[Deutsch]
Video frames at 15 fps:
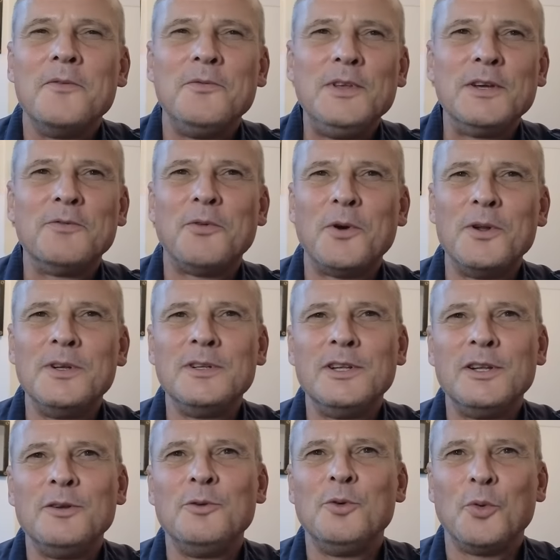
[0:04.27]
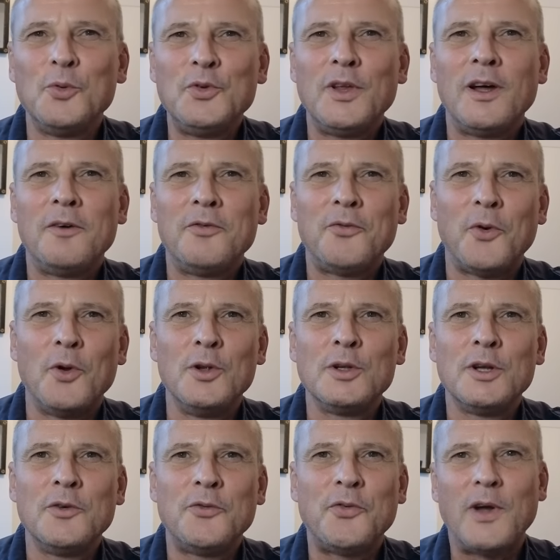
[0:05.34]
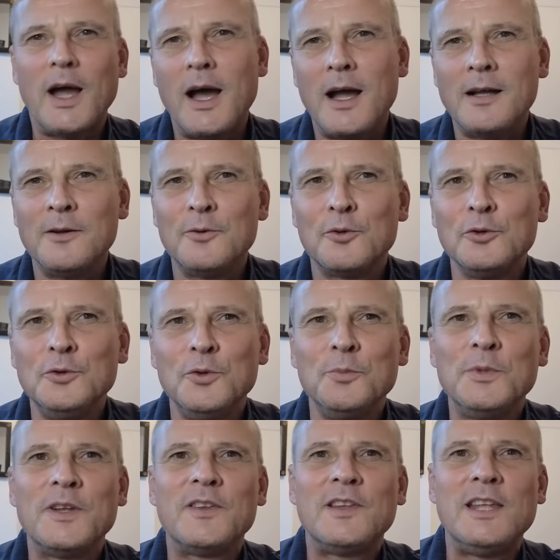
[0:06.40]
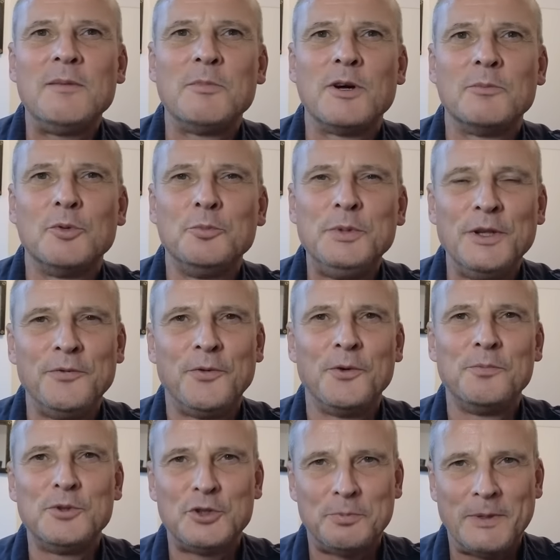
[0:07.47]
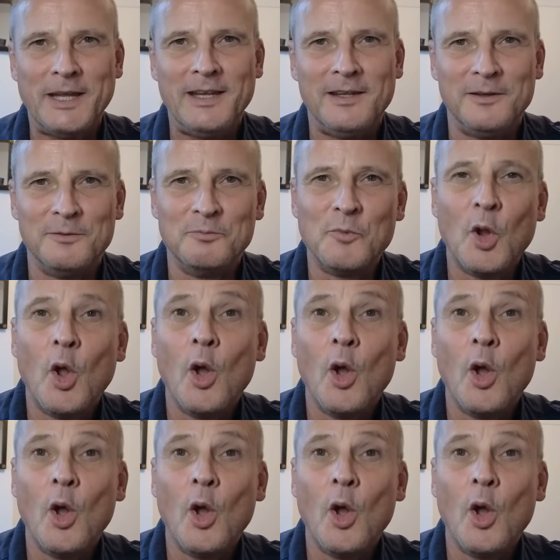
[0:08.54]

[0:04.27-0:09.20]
Wir wollen in loser Folge Fragen rund um das Thema Mobilfunk besprechen.